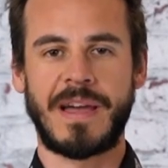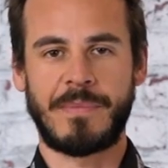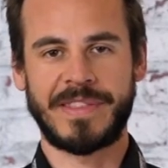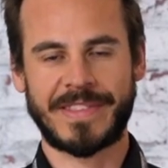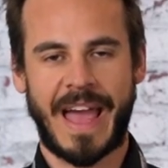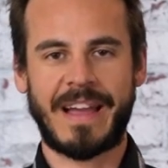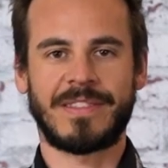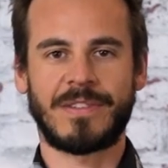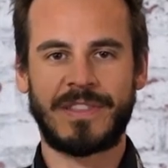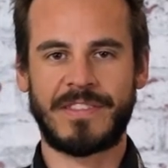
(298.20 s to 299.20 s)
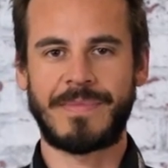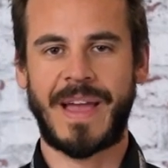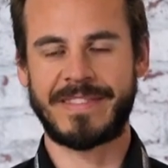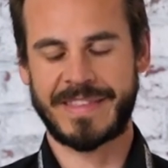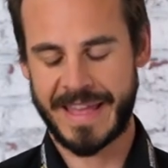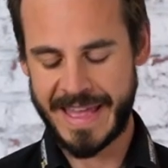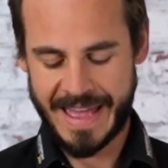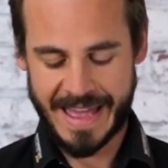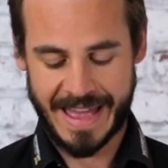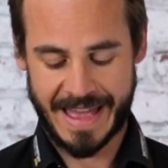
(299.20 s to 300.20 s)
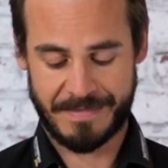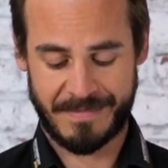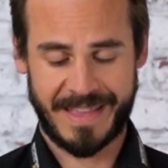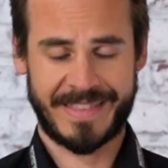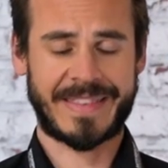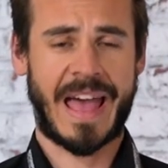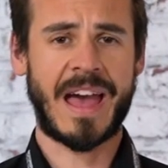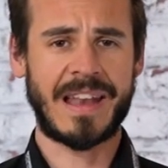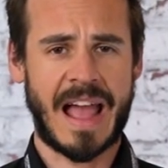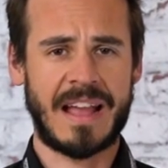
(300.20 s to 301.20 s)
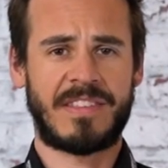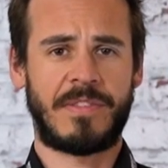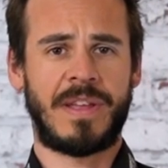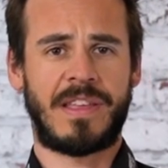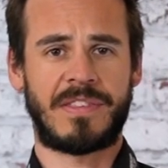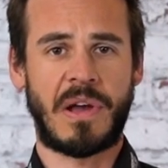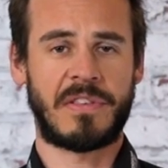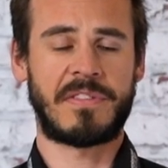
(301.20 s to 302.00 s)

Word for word: kann man sagen, durch das Wasser. Äh, es sah lange Zeit wirklich so aus,